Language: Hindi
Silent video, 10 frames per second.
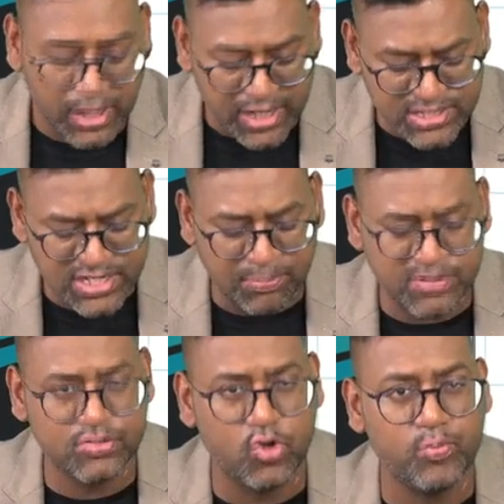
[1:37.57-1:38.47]
इन
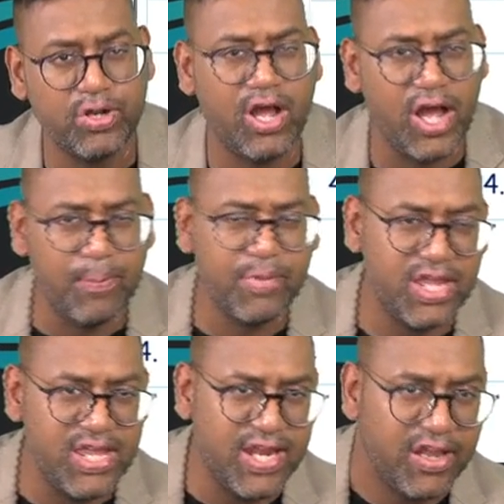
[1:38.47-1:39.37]
चैप्टर्स के ऊपर आप
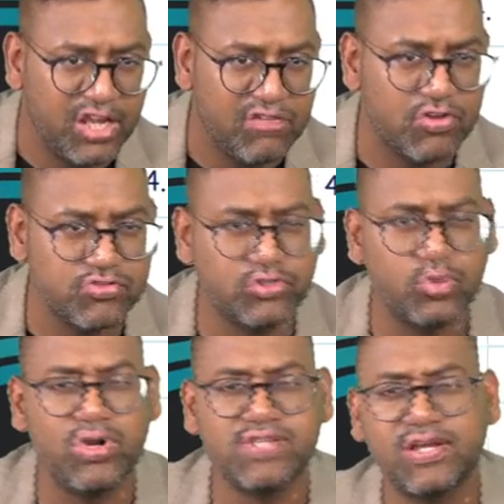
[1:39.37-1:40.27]
ए कैटेगरी वालों से
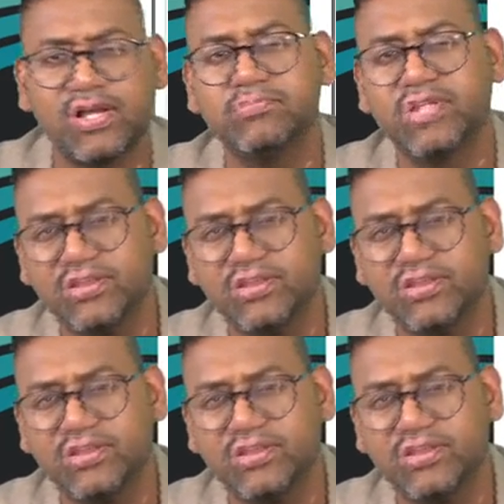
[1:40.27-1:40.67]
थोड़ा सा कम ध्यान